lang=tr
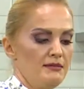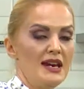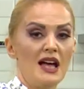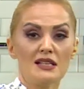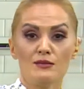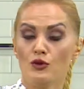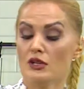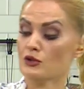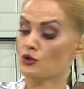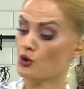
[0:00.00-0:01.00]
Biraz
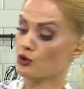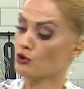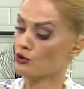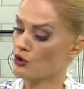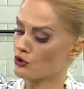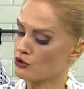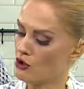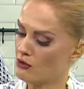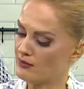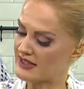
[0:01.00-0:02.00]
böyle soslu soslu
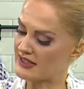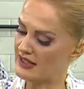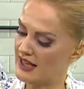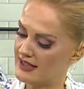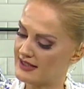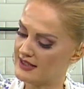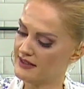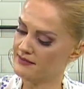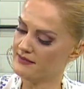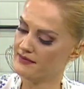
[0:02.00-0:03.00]
olması
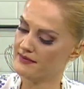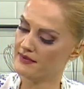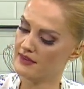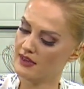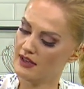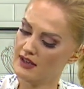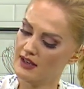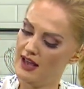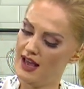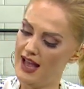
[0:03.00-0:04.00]
lazım.
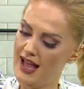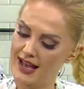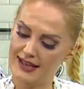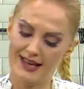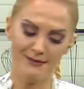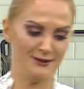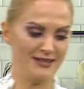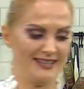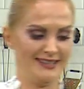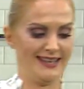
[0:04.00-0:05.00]
Aynen bu
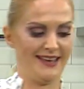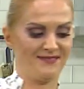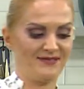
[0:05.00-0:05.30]
şekilde.